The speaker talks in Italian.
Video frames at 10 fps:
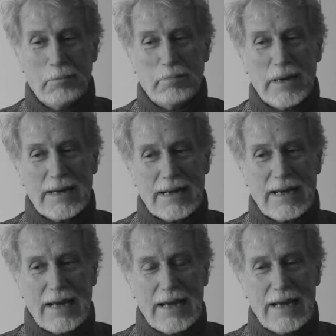
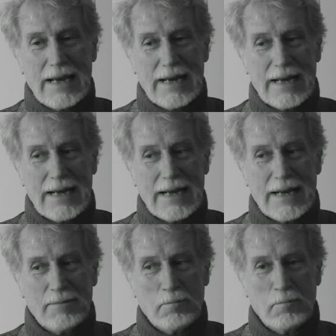
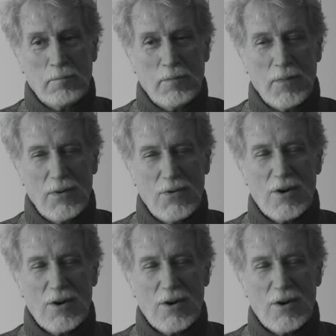perché lui